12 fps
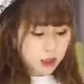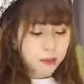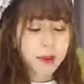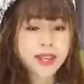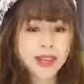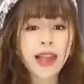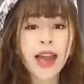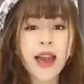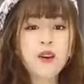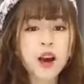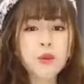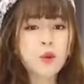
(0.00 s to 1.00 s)
mấy chị lấy
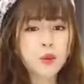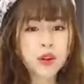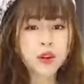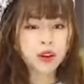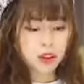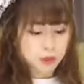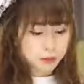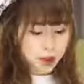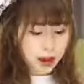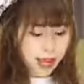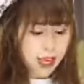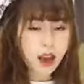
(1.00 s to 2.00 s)
áo không cũng được mà
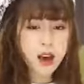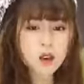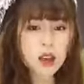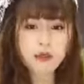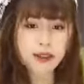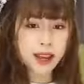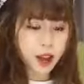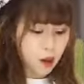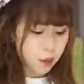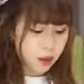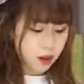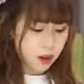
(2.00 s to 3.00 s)
lấy đó, chân váy không
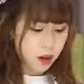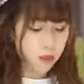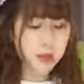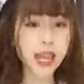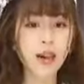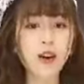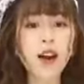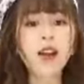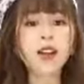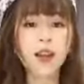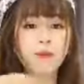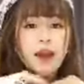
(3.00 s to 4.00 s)
cũng được không sao
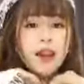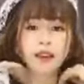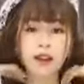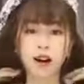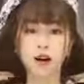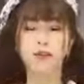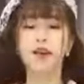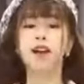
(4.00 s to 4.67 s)
hết em bán rời mà